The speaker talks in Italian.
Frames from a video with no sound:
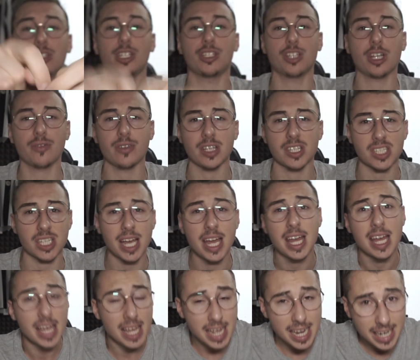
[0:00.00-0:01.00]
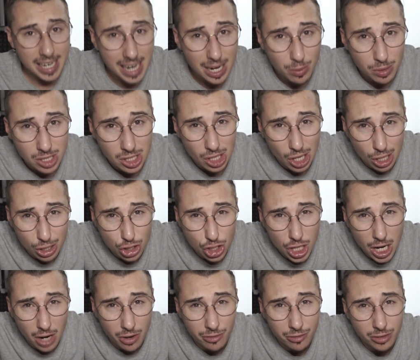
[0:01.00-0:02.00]
DJ Vise, che
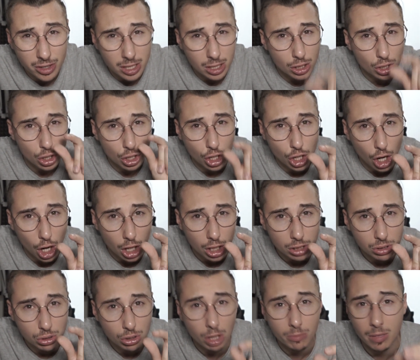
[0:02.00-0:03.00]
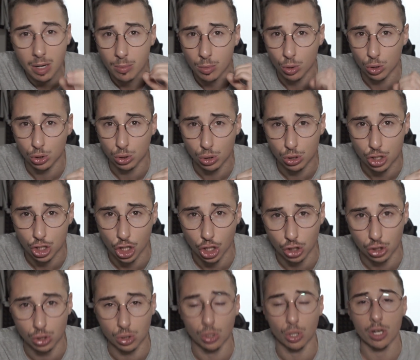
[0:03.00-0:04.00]
quest'oggi ha un video corto ma molto
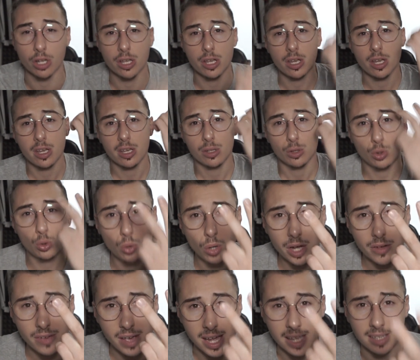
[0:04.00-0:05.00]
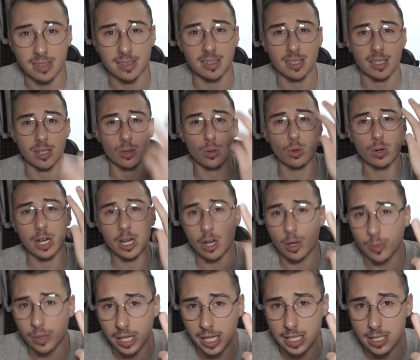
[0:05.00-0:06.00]
ciotto. Due eventi, una
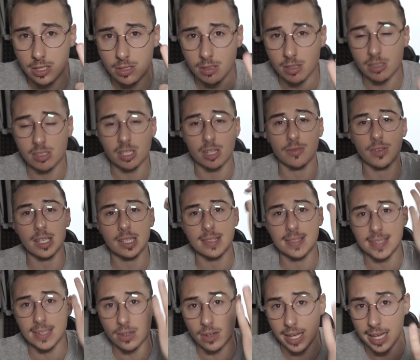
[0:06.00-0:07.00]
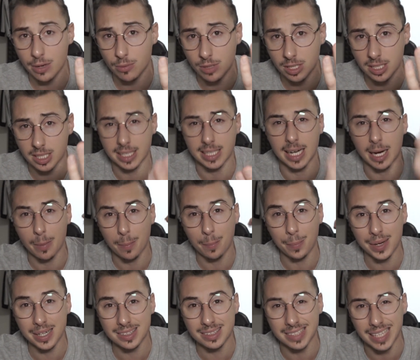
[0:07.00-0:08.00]
comunicazione di servizio e un'idea.
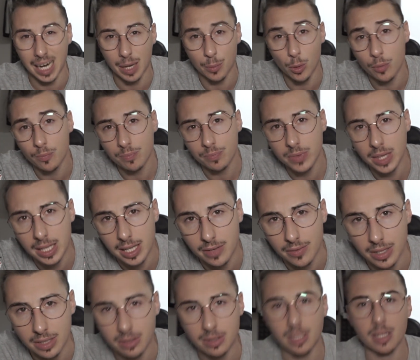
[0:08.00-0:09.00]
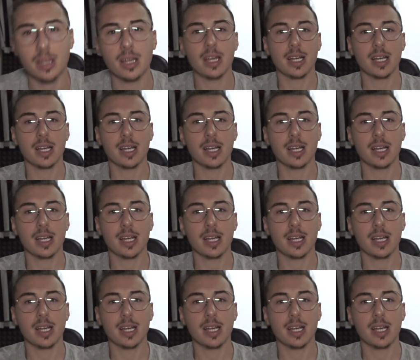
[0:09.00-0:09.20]
Partiamo dagli eventi.